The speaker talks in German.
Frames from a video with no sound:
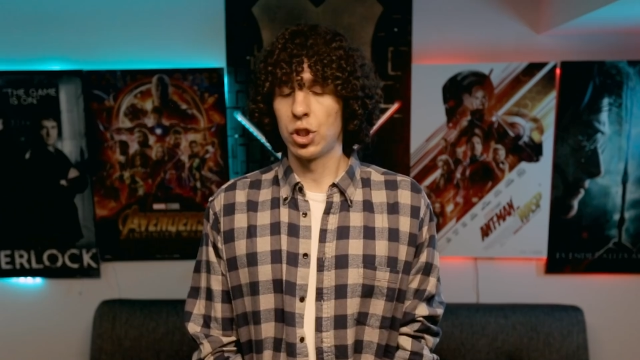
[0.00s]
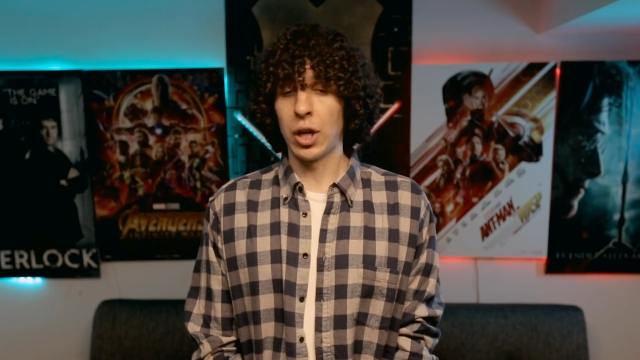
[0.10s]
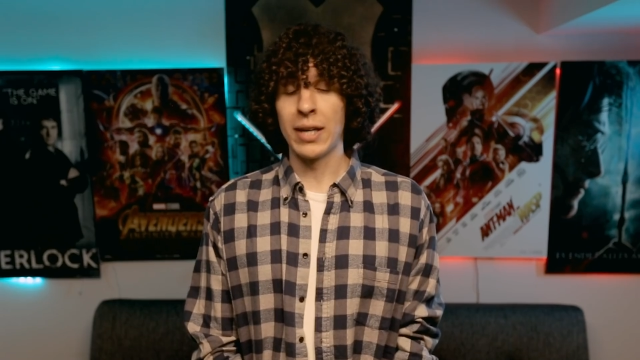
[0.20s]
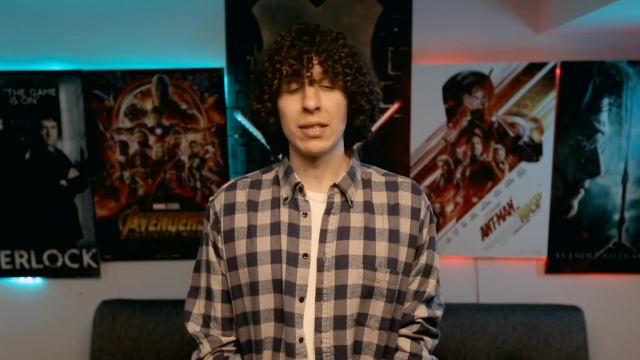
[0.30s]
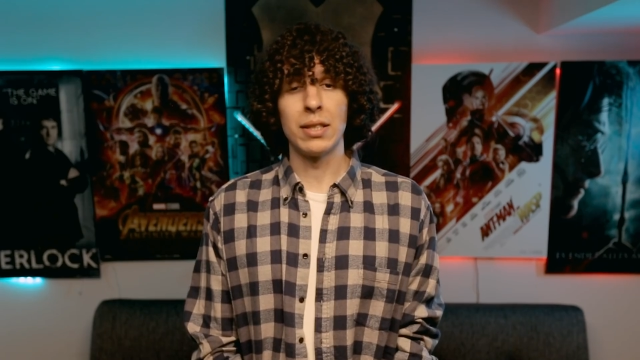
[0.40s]

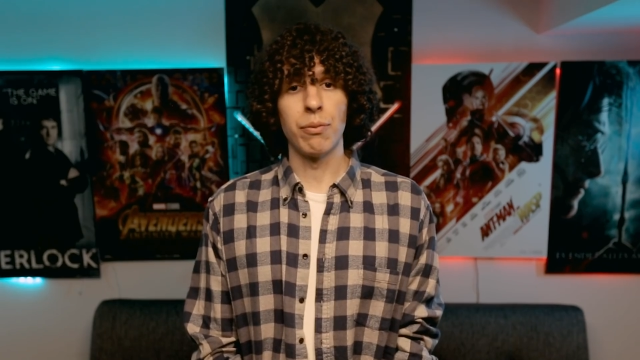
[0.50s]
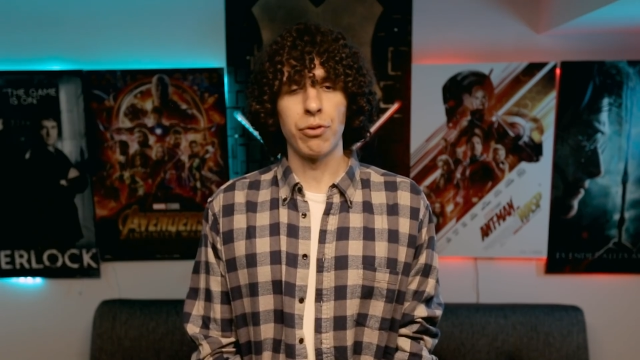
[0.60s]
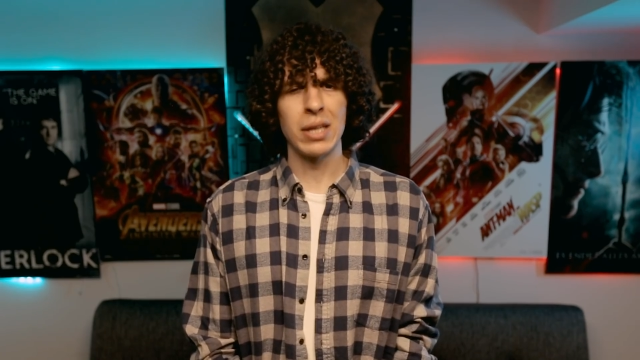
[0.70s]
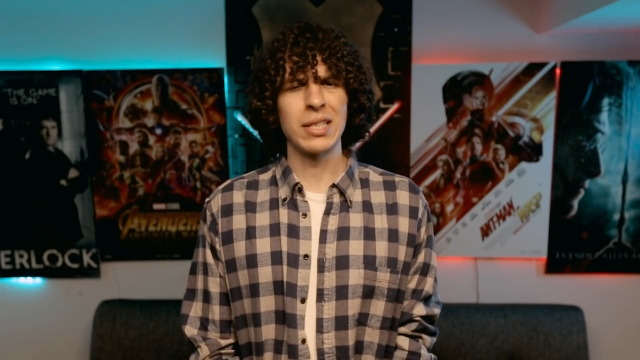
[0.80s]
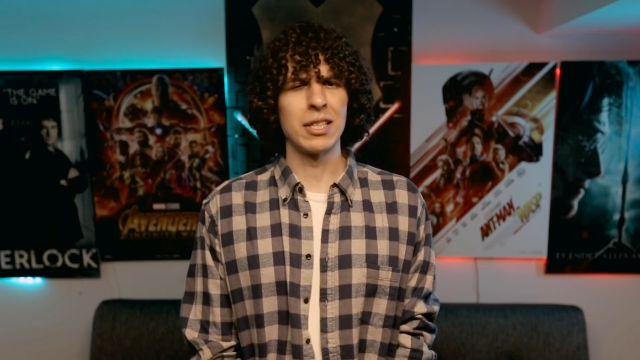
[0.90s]
scheint dem
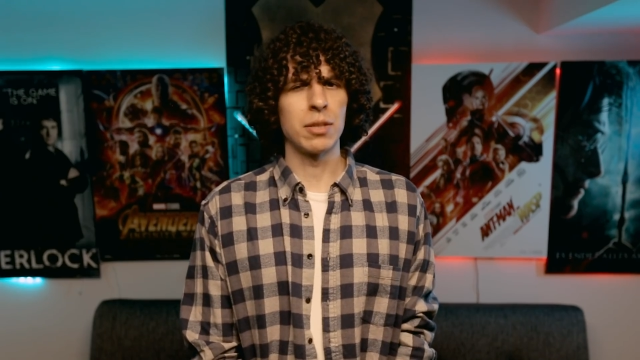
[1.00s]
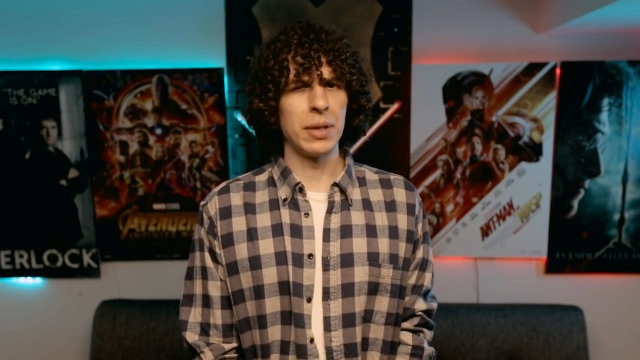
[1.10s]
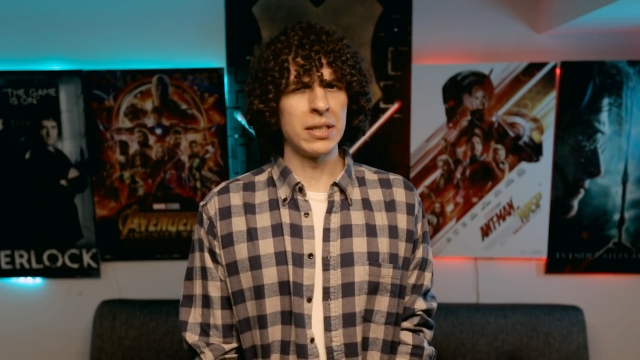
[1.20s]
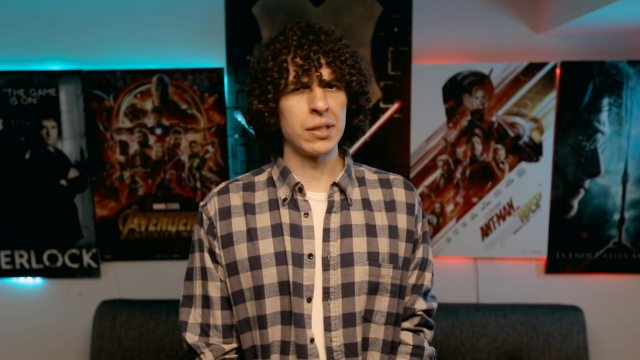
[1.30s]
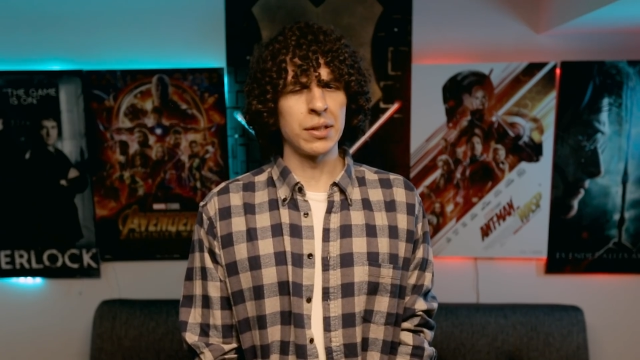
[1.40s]
Vater des
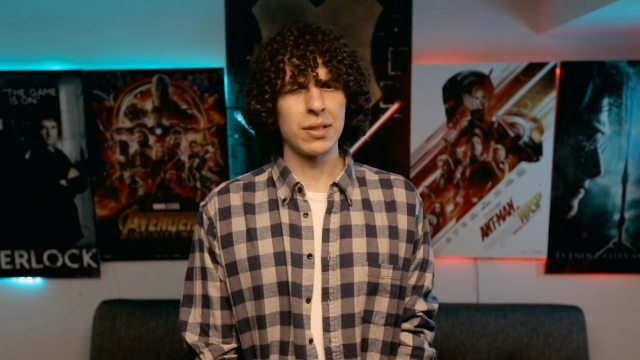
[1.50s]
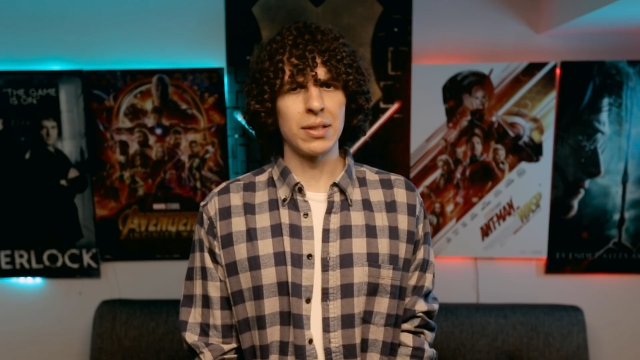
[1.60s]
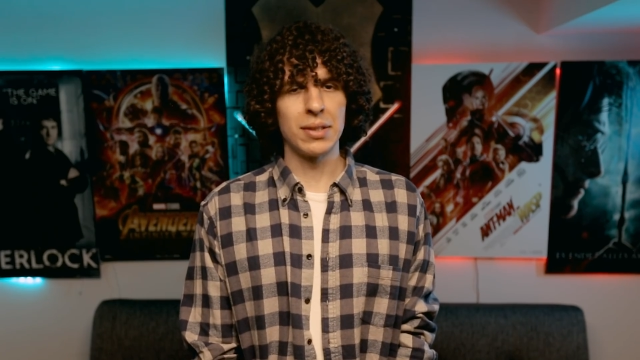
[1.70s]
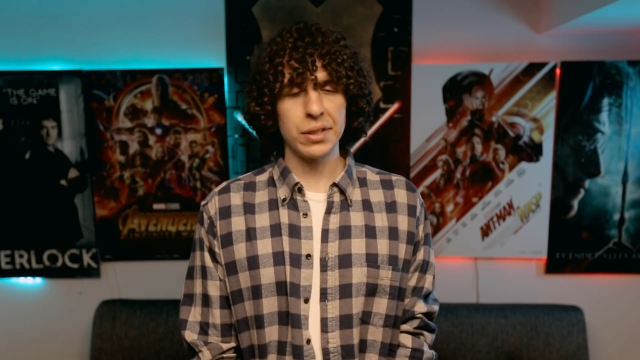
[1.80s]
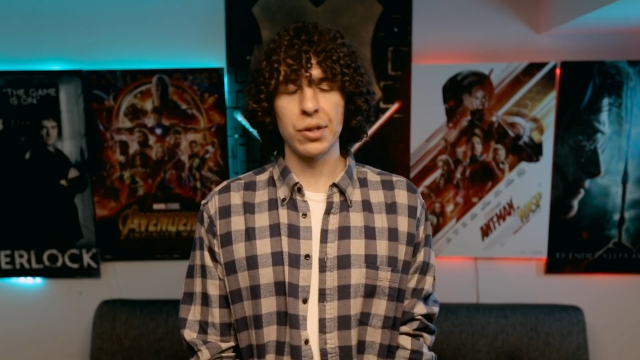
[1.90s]
Mädchens
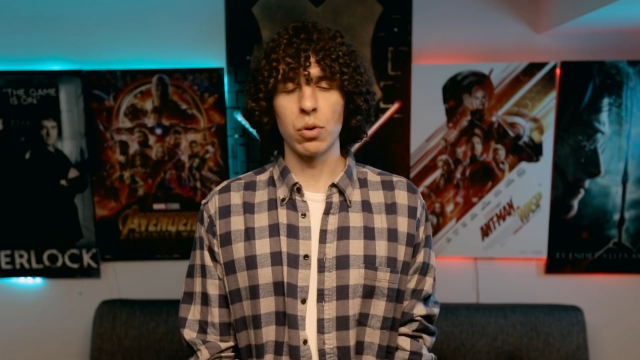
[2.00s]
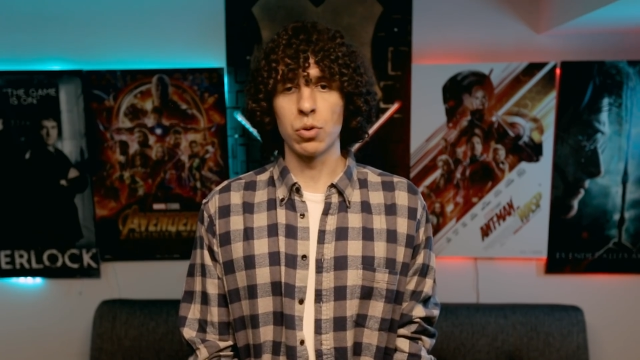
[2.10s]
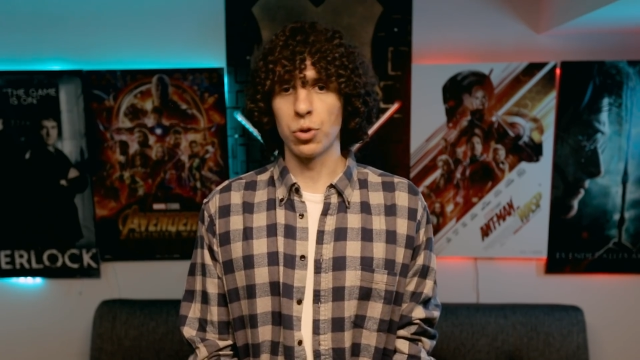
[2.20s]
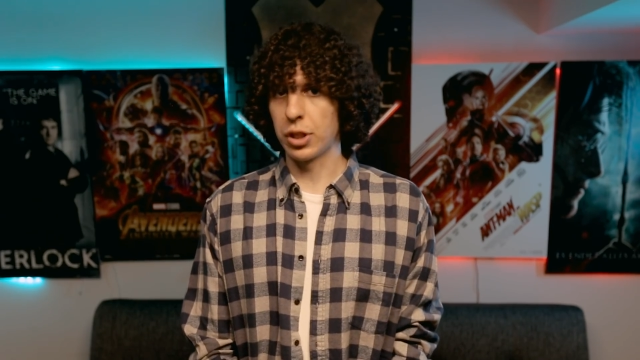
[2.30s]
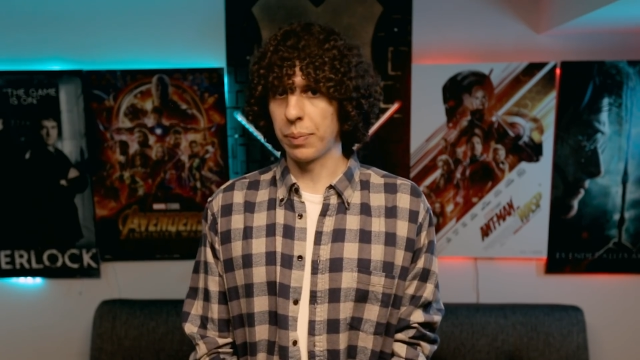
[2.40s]
die
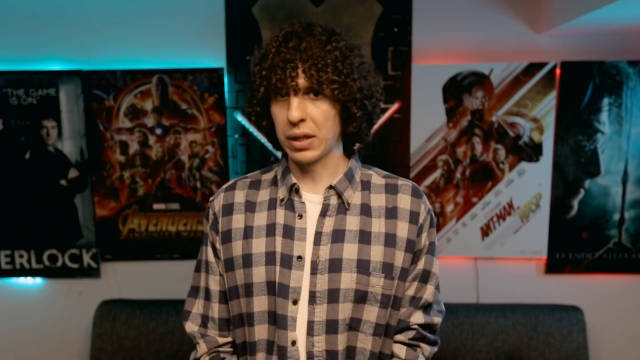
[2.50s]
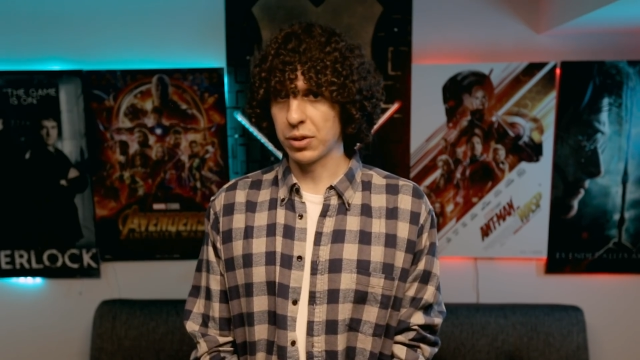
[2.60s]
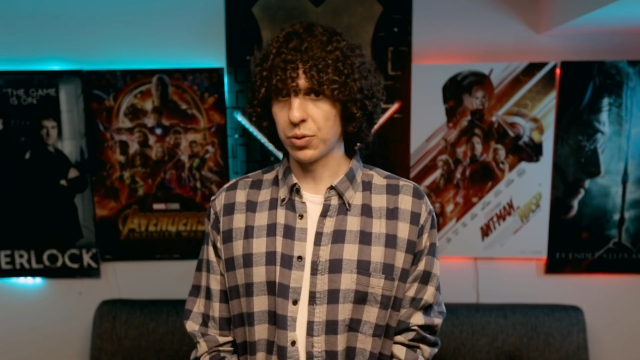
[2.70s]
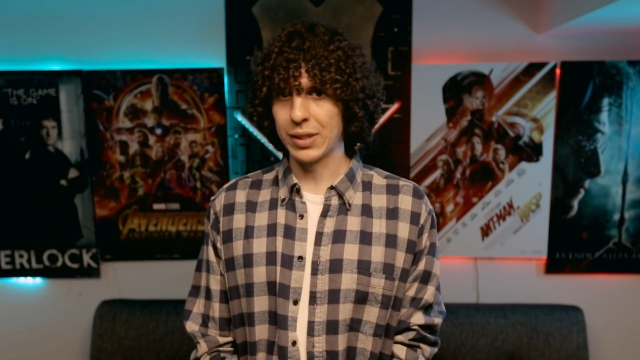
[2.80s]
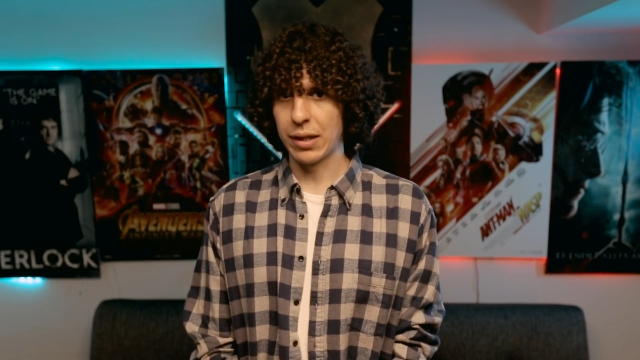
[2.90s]
Sicherung
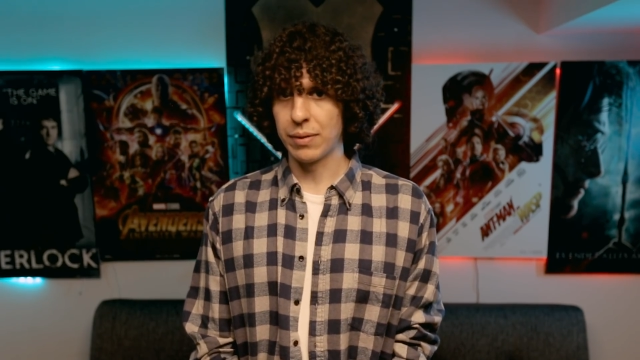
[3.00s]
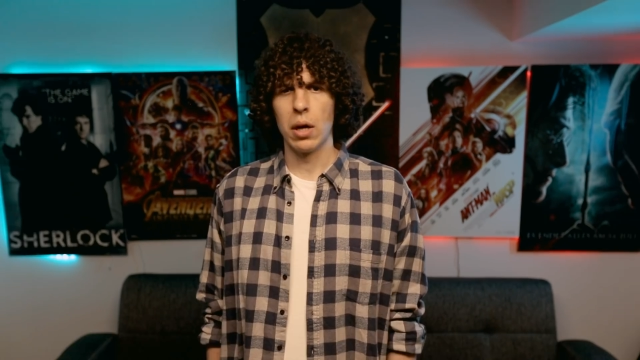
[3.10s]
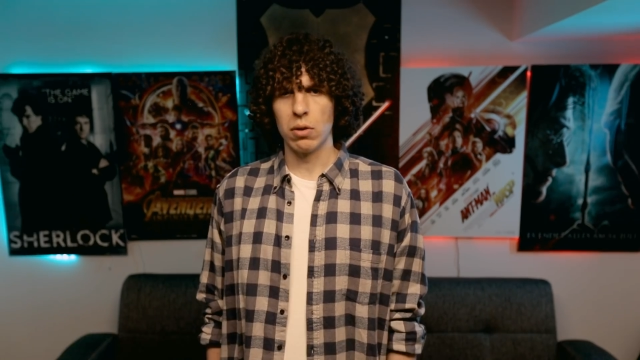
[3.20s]
durchgebrannt zu sein.